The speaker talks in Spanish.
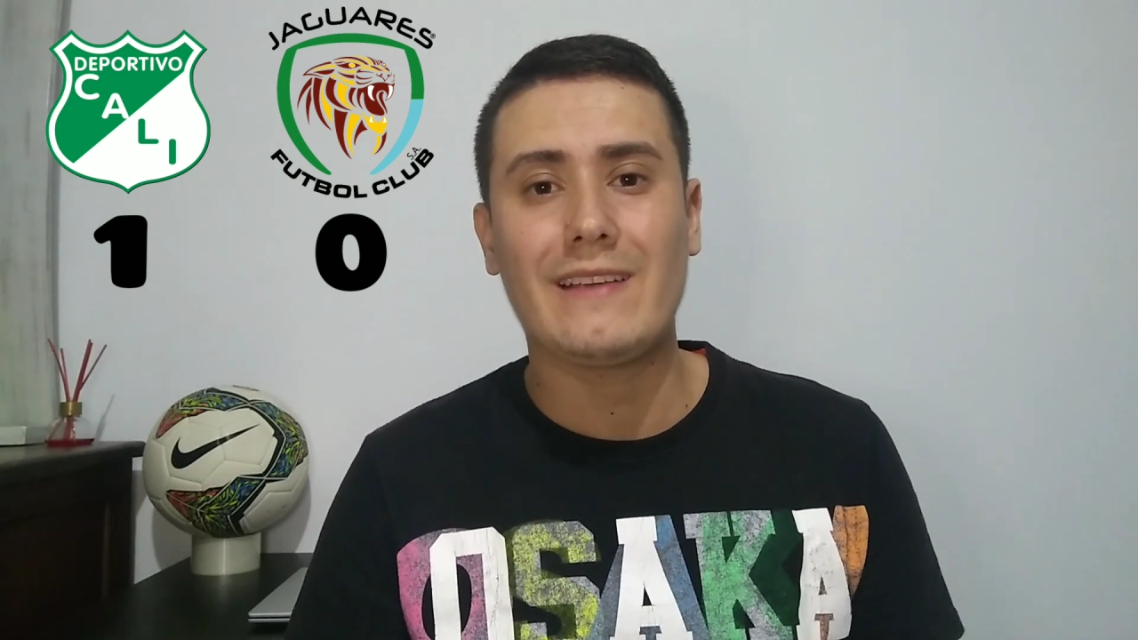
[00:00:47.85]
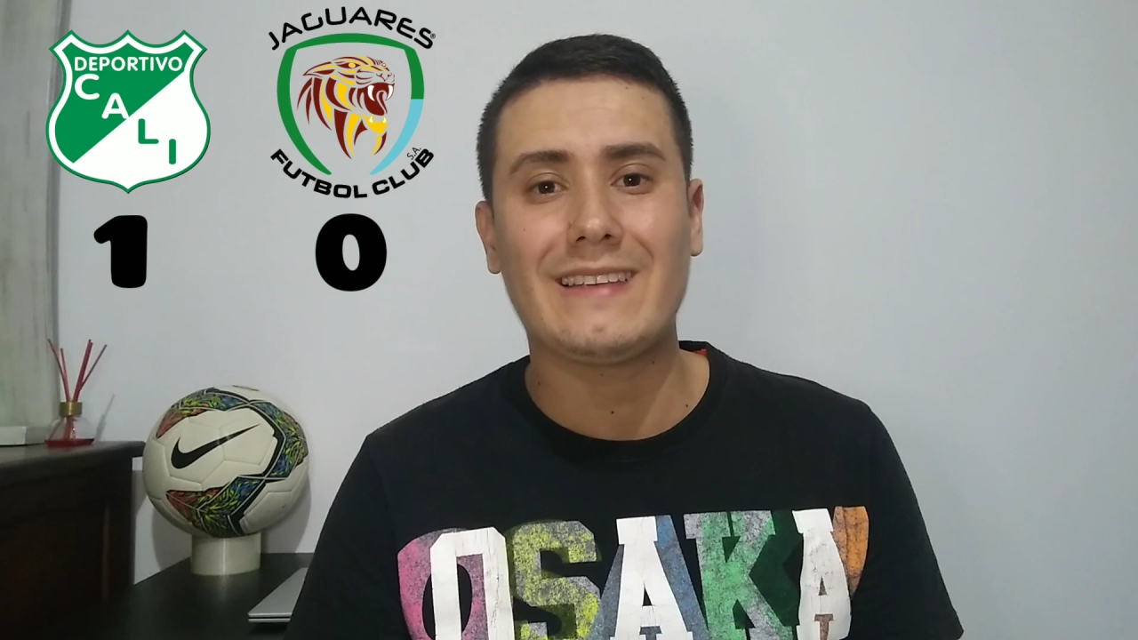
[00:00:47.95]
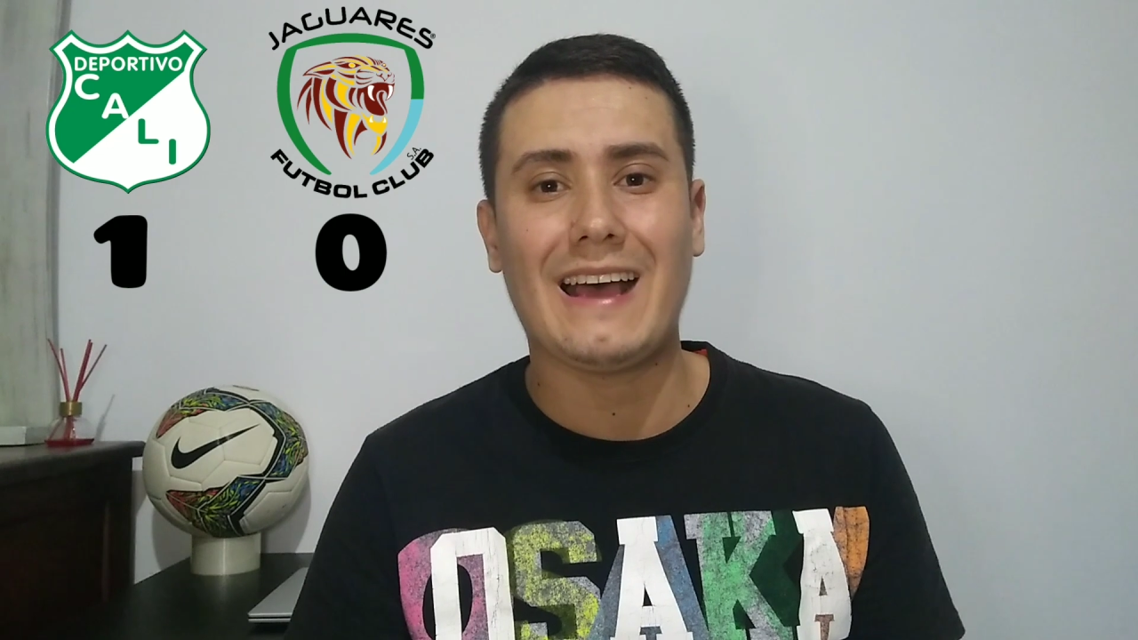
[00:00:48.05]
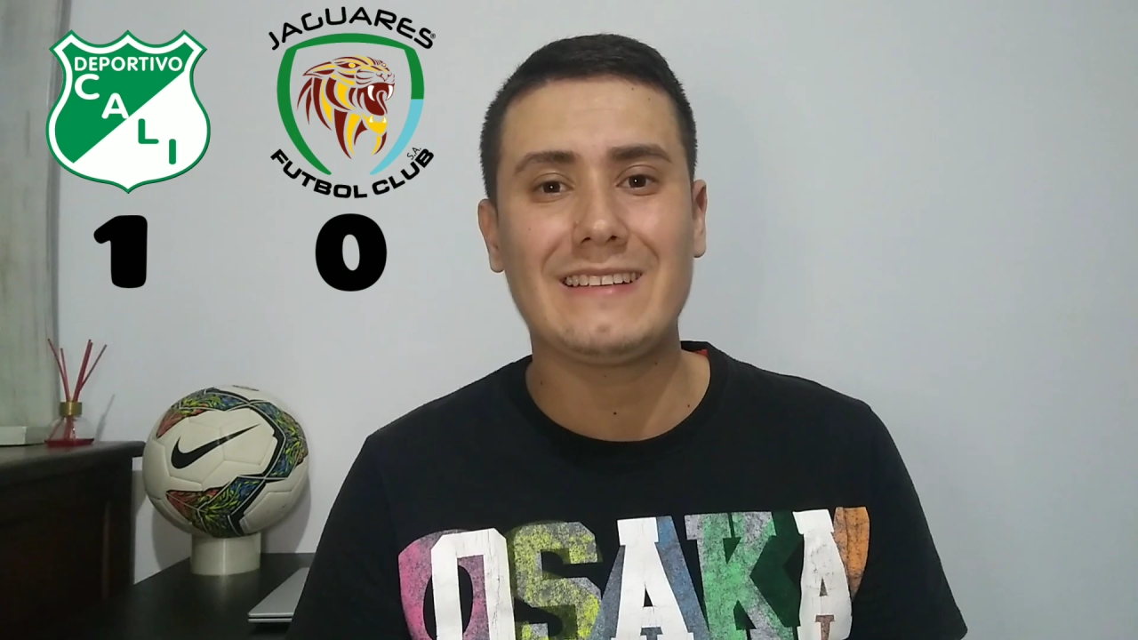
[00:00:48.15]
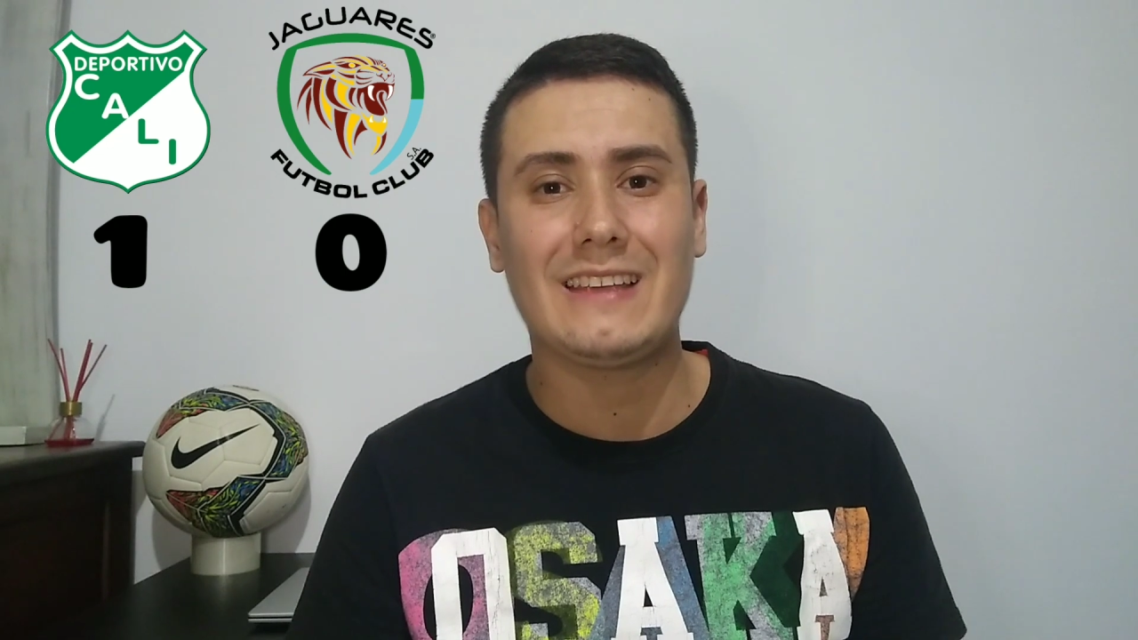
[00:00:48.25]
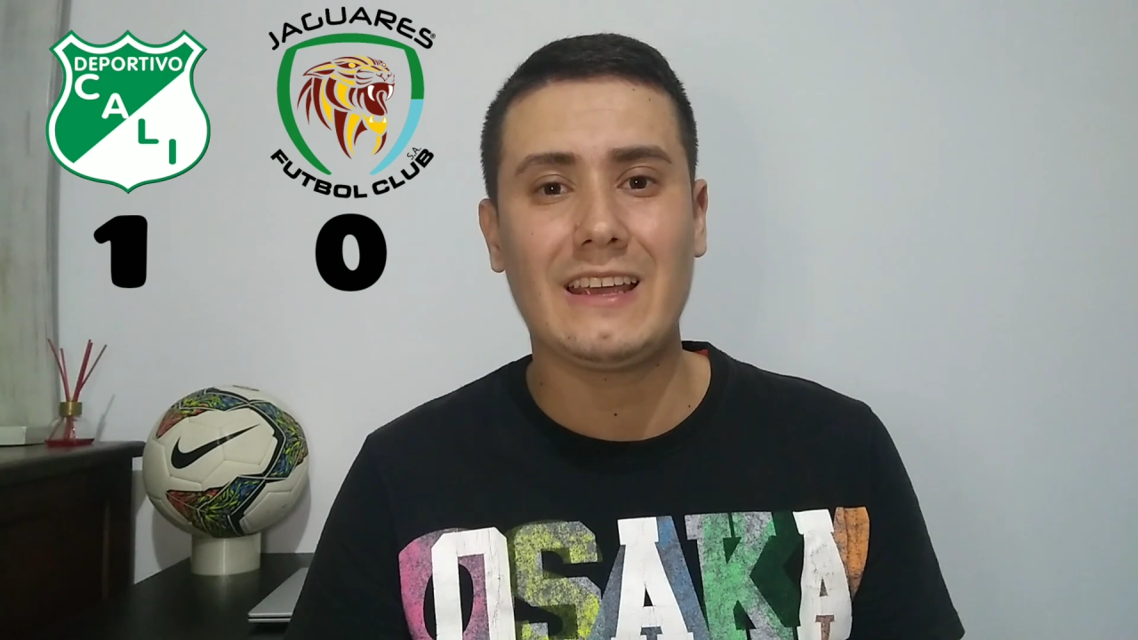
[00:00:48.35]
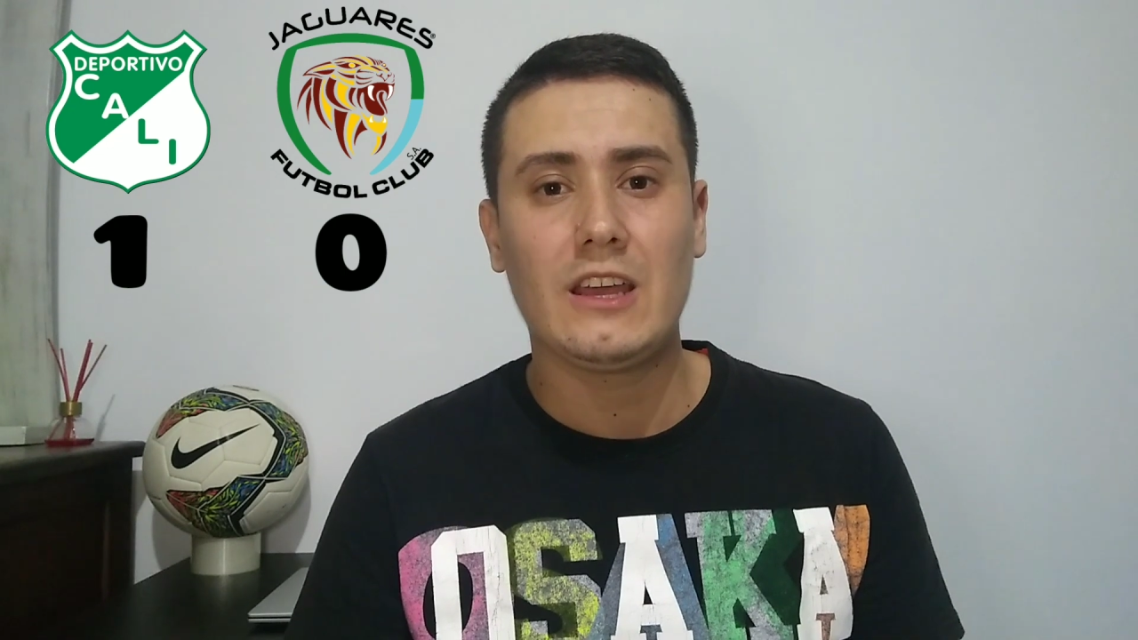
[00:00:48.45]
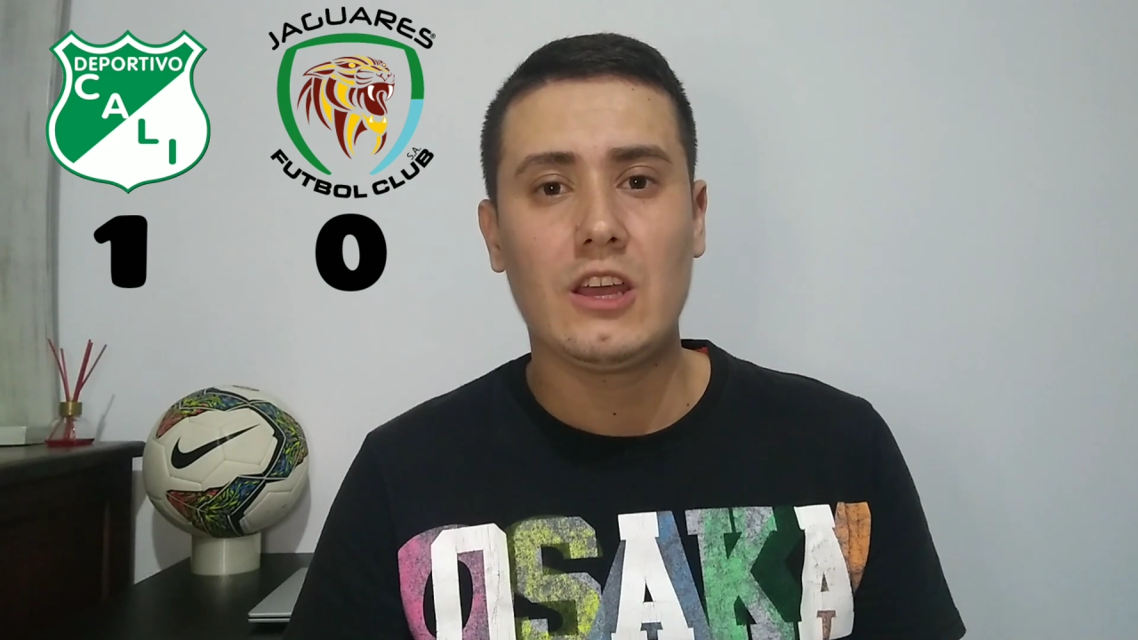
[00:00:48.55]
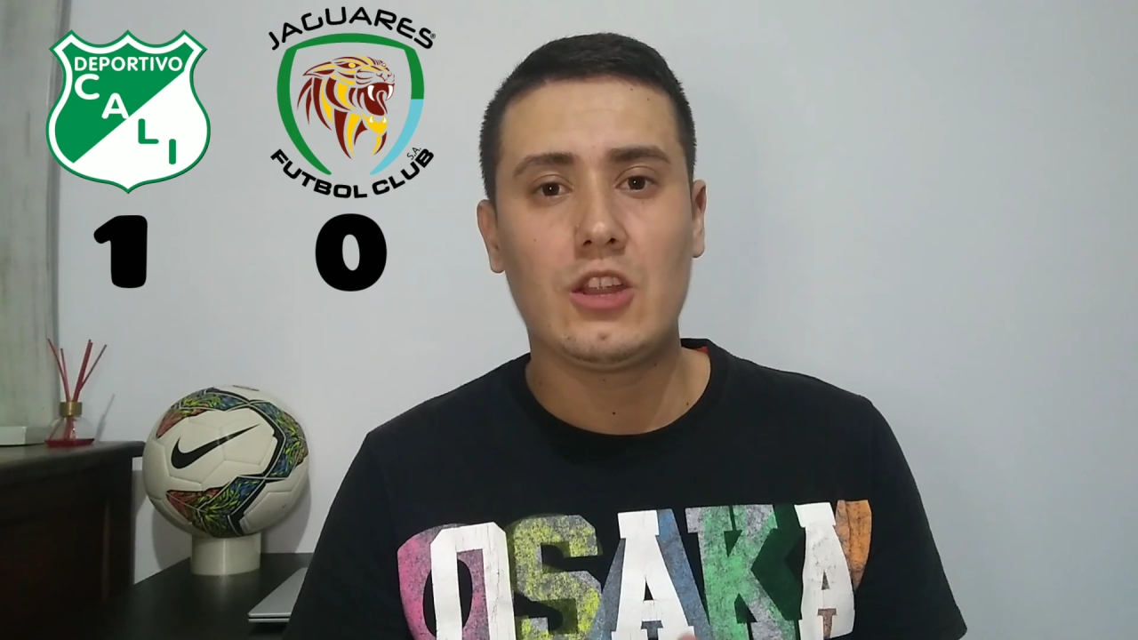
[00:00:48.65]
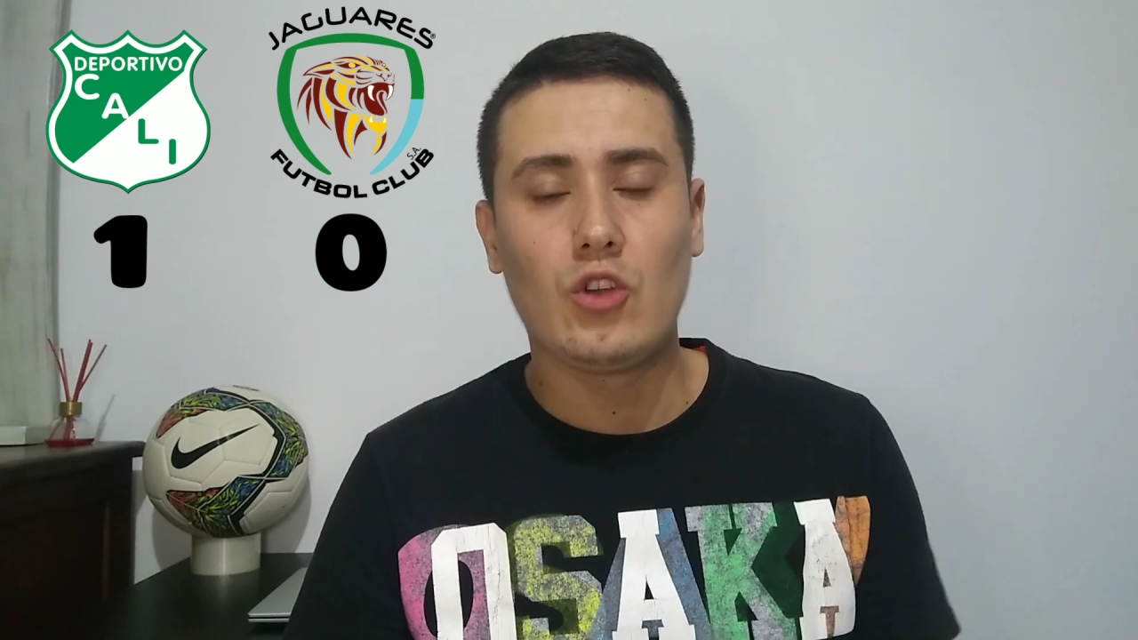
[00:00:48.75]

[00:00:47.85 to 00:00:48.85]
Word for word: Arias hace